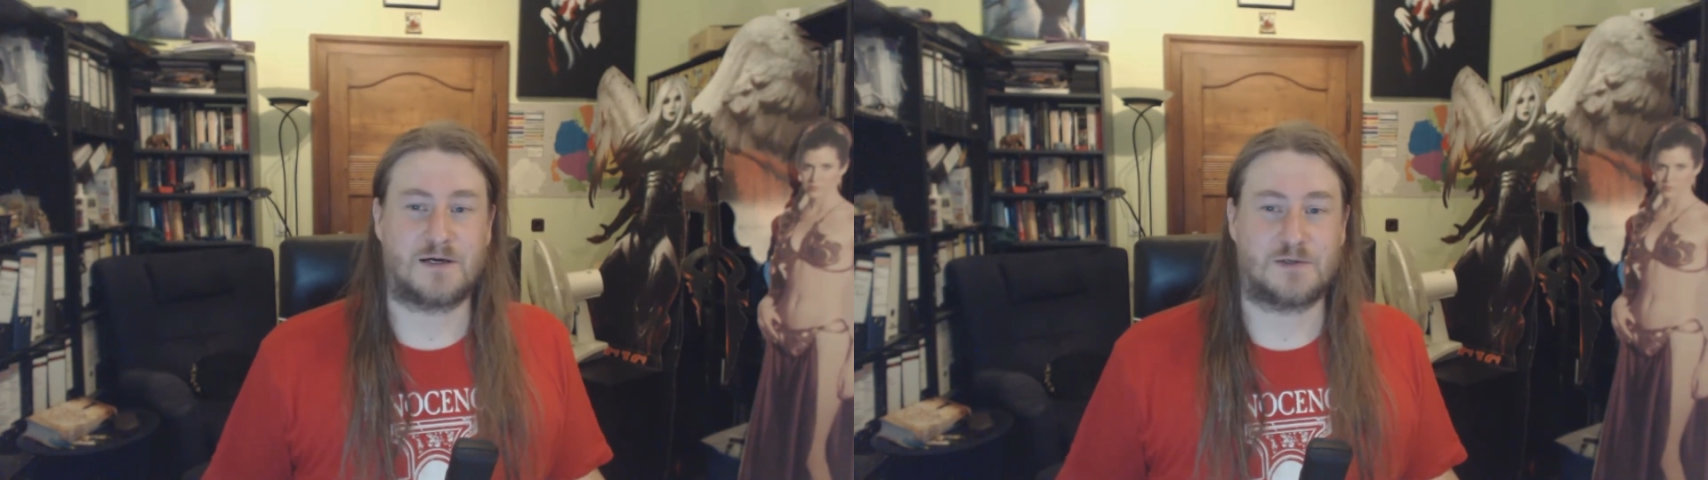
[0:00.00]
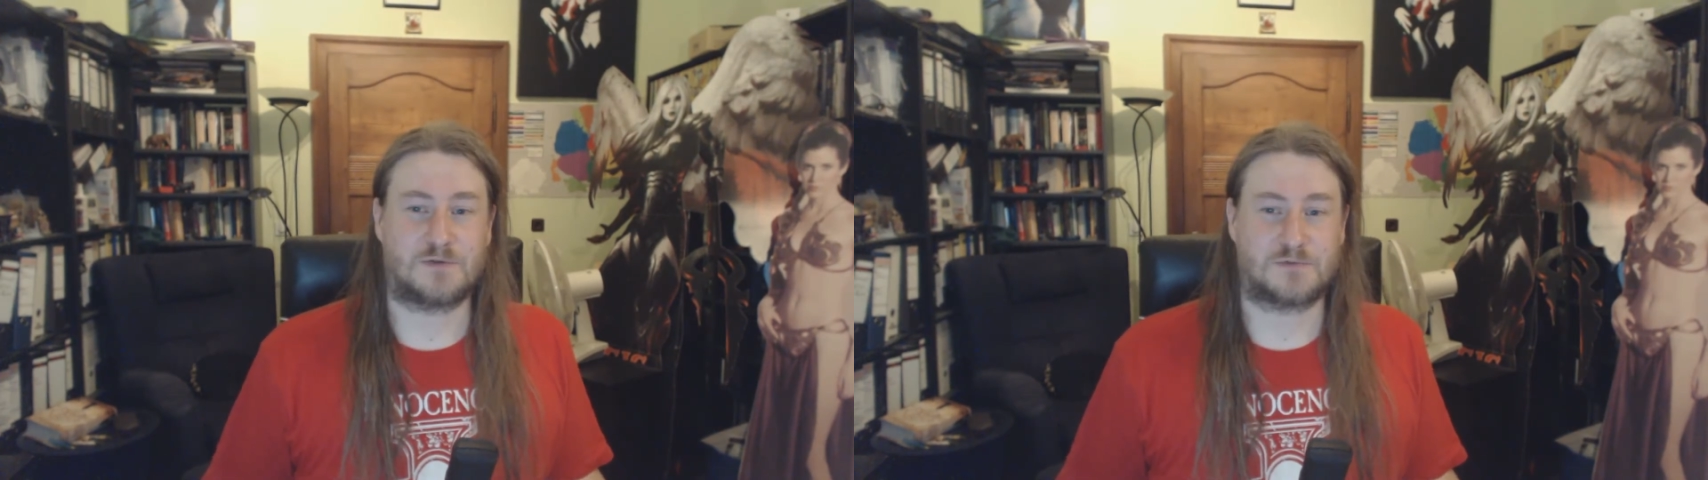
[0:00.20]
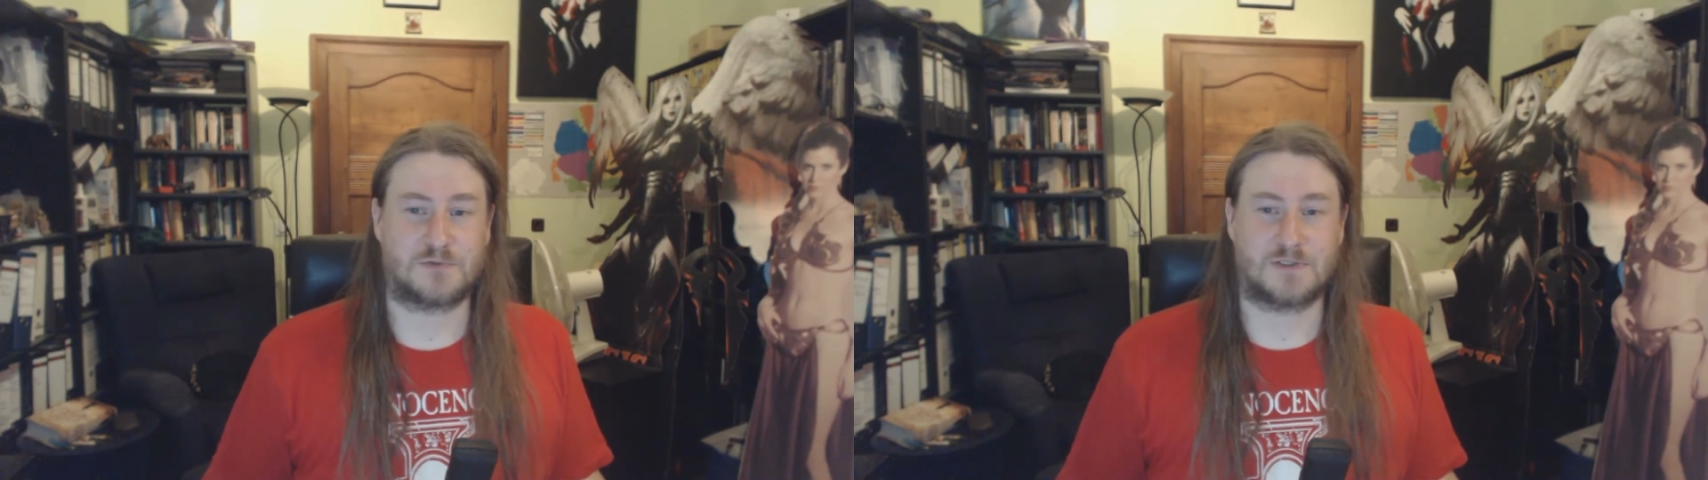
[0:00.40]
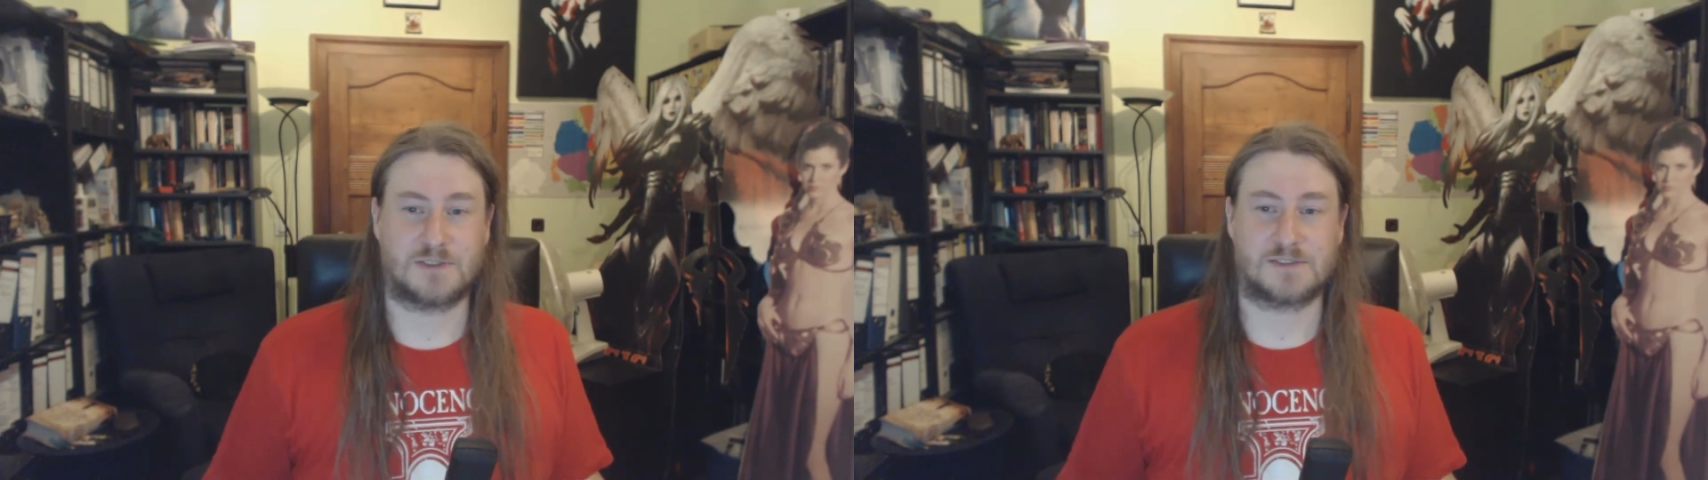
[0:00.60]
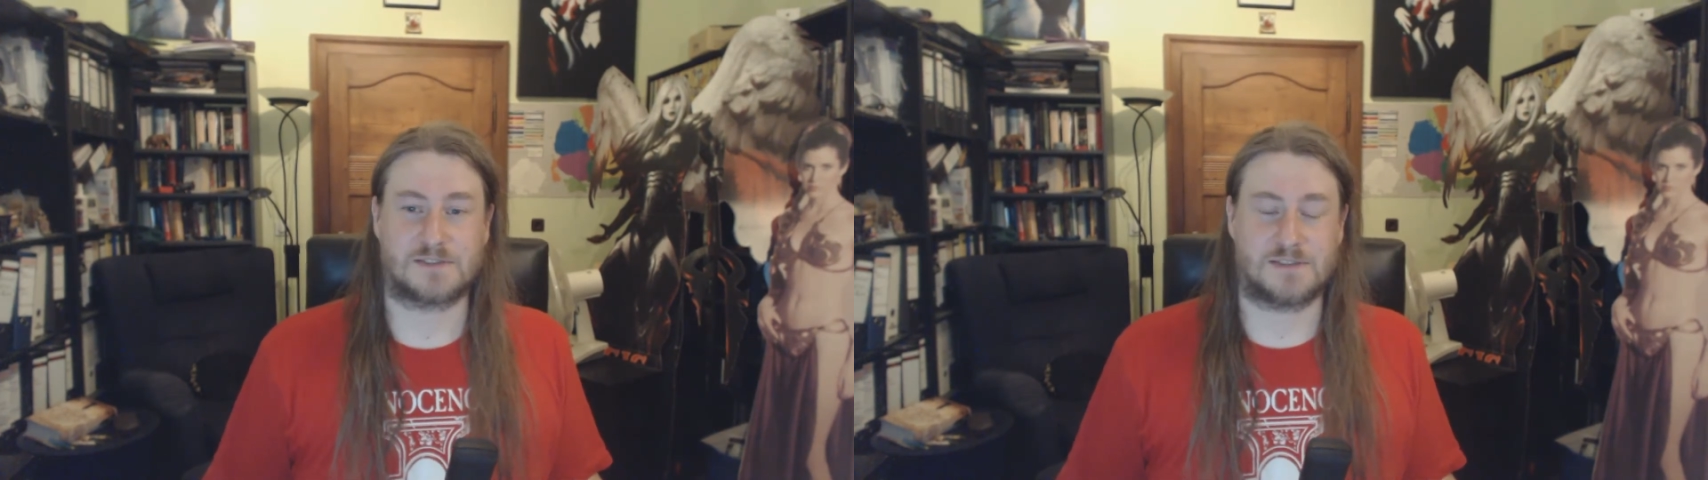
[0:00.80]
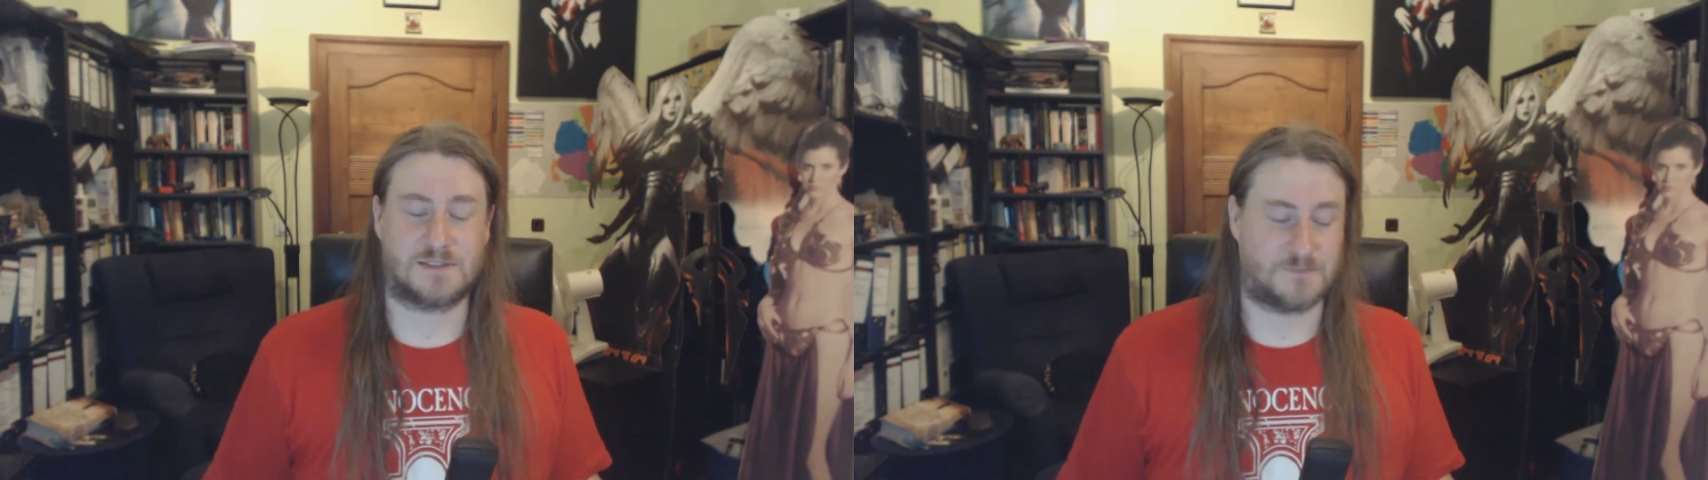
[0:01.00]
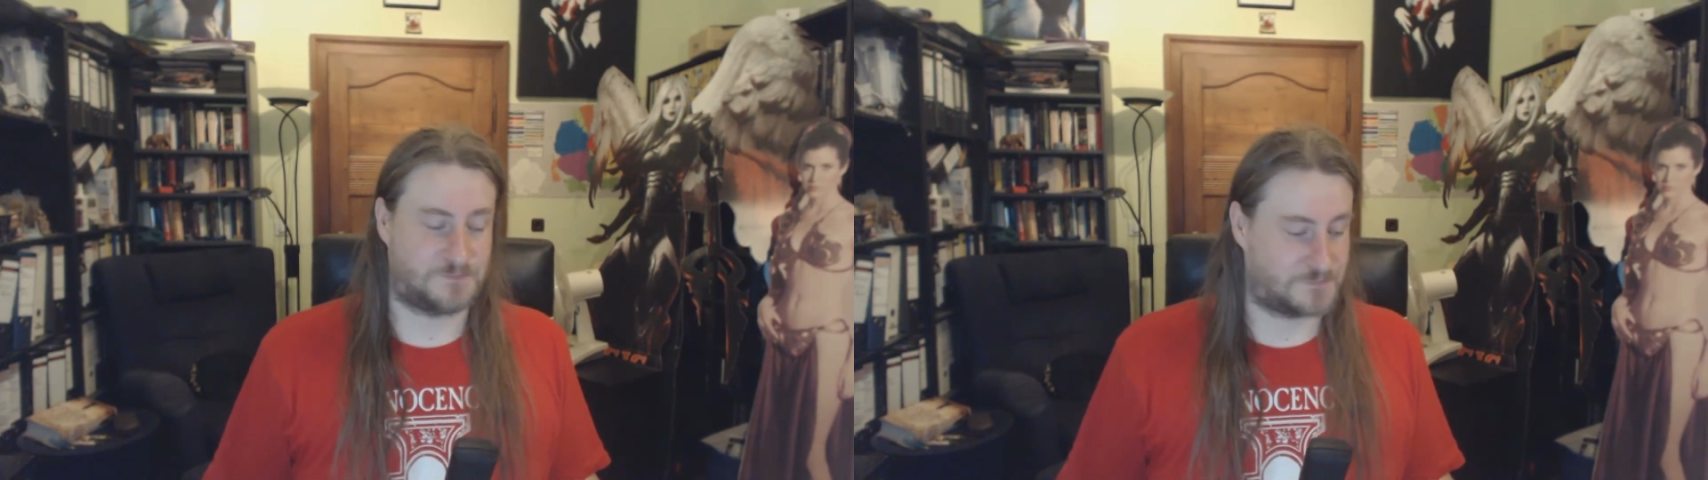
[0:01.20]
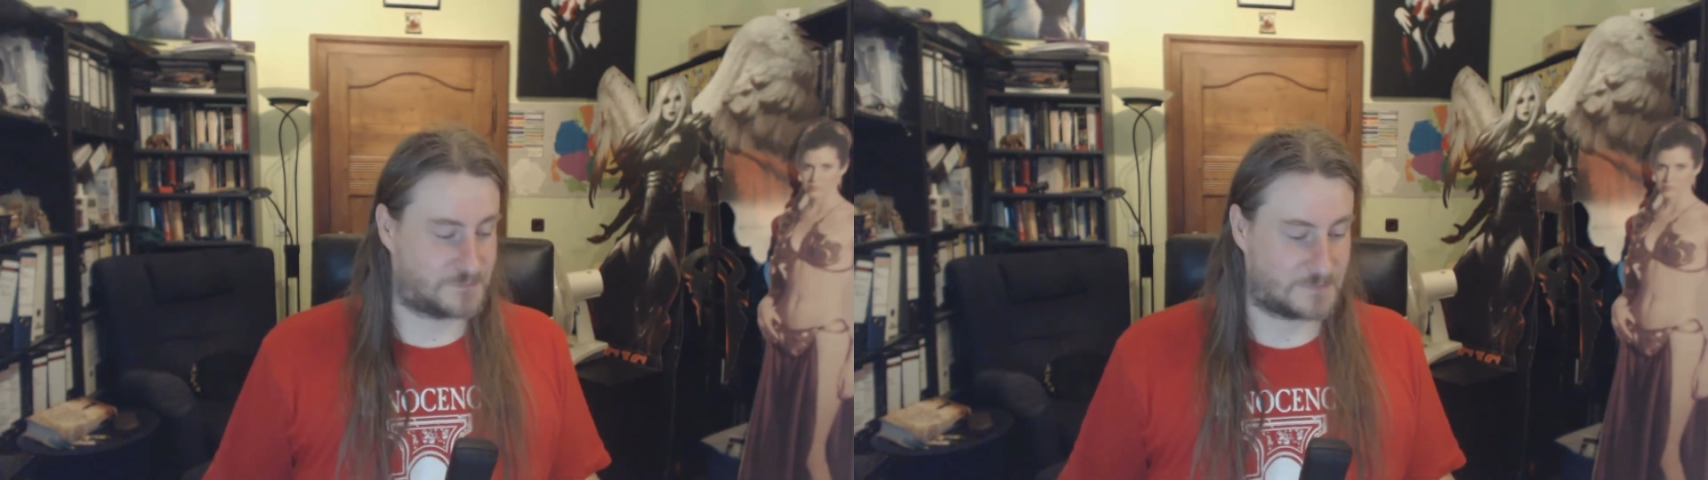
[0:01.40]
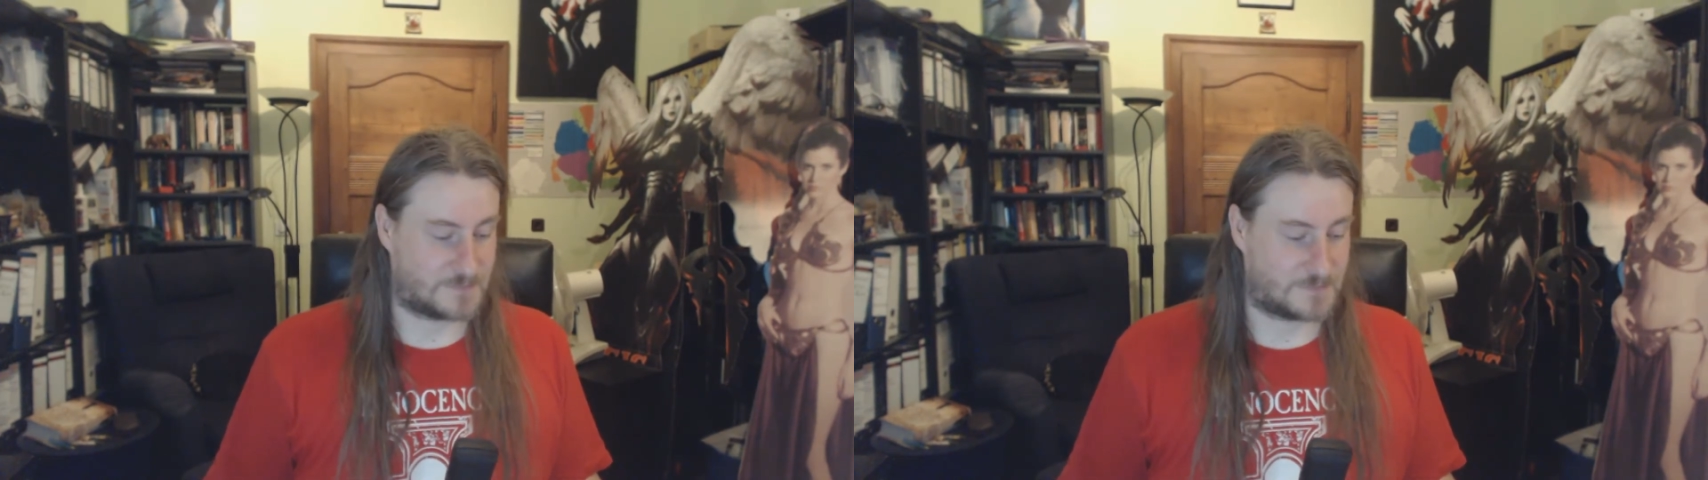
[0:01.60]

auf, ähm,